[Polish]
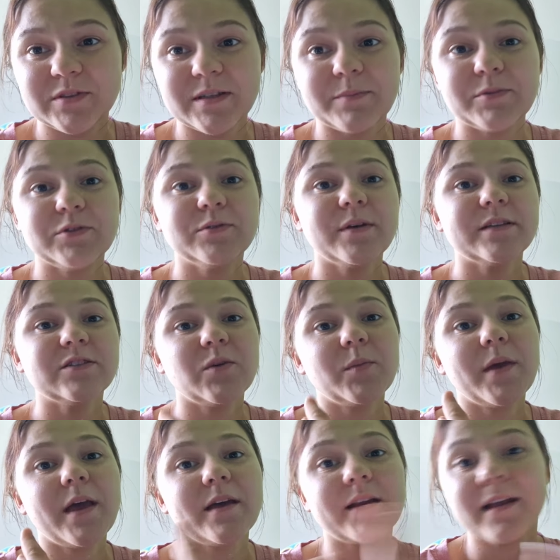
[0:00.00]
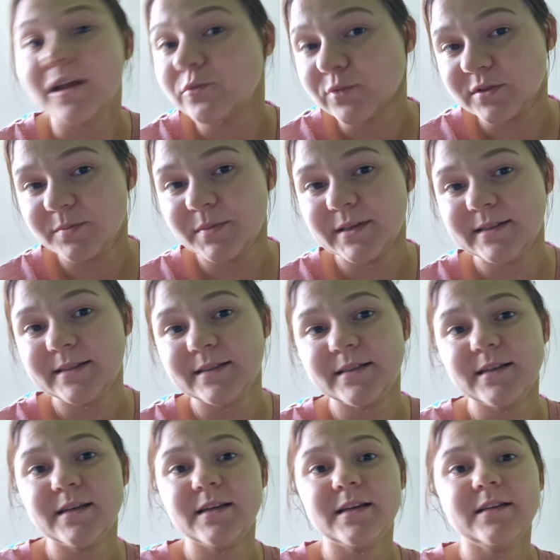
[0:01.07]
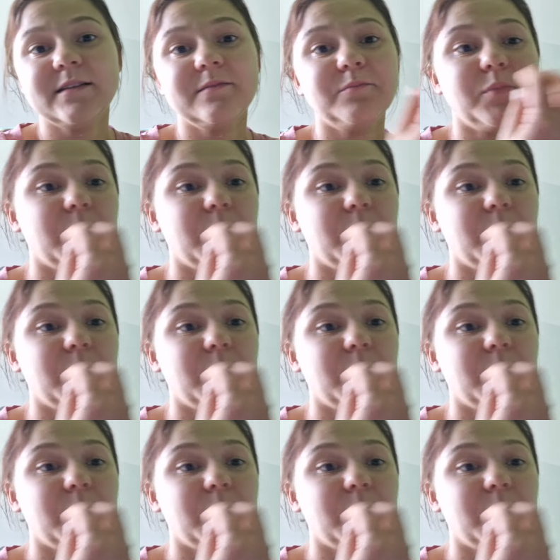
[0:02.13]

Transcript: to zapisuję sobie, jadłospisy,